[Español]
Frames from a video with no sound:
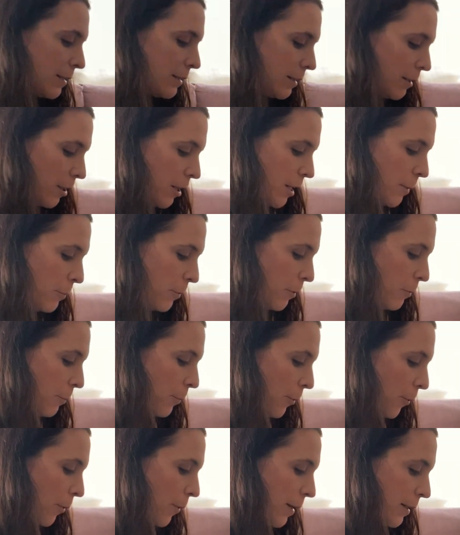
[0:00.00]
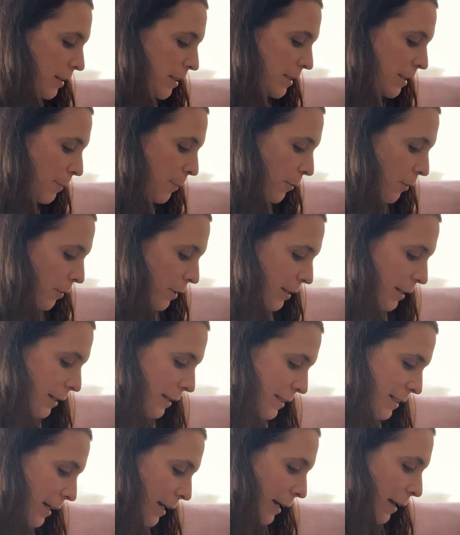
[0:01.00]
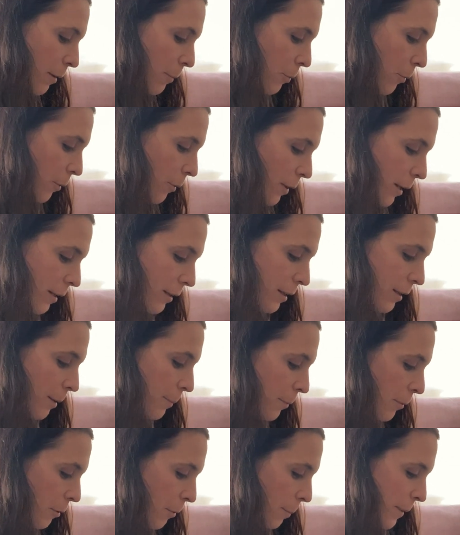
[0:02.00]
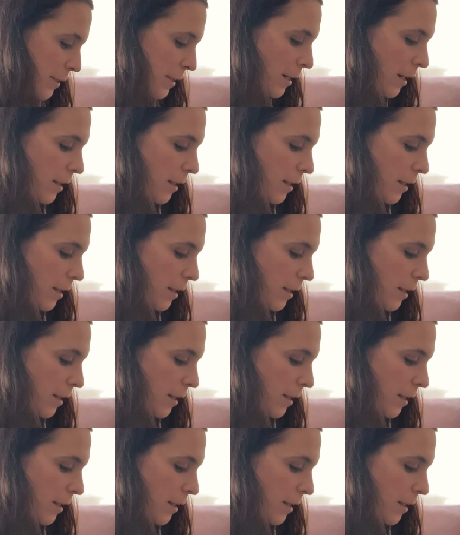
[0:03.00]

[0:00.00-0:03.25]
se la pone un poco antes tampoco si le queda un poco grande tampoco pasa